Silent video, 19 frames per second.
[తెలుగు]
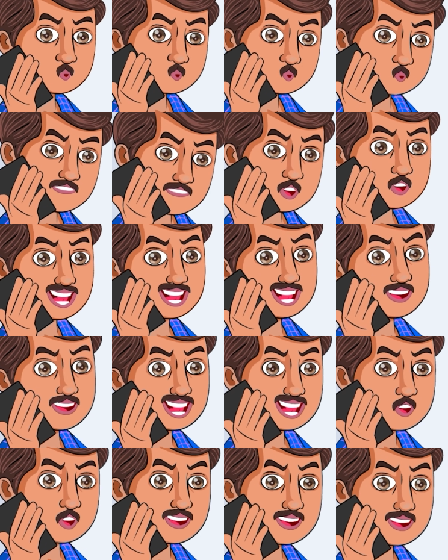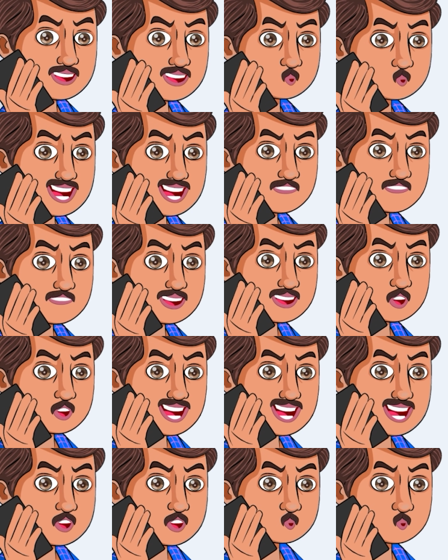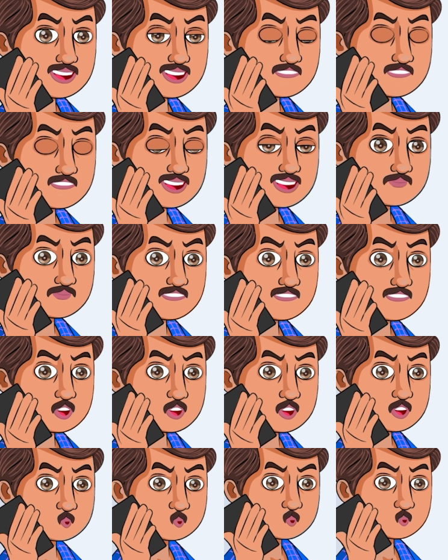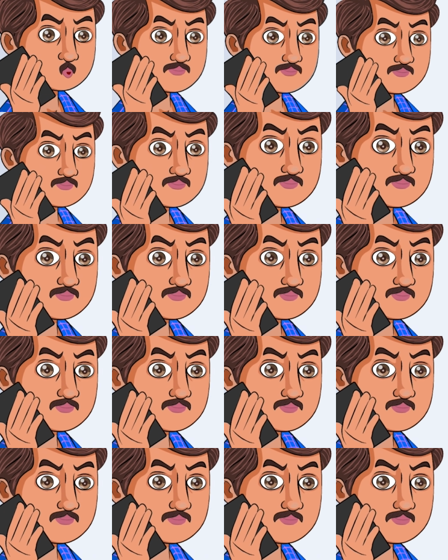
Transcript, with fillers: నువ్వు పెట్టిన కష్టాలకి నా పెళ్ళం కళ్ళు తిరిగి కింద పడింది